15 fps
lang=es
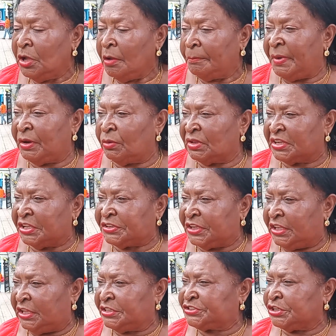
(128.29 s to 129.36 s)
Pero el que
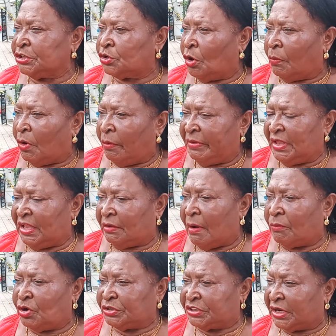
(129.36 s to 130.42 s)
tiene cinco bóvedas le
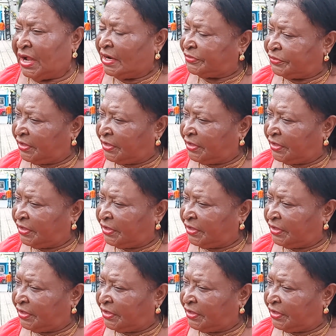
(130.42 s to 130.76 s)
vamos a entregar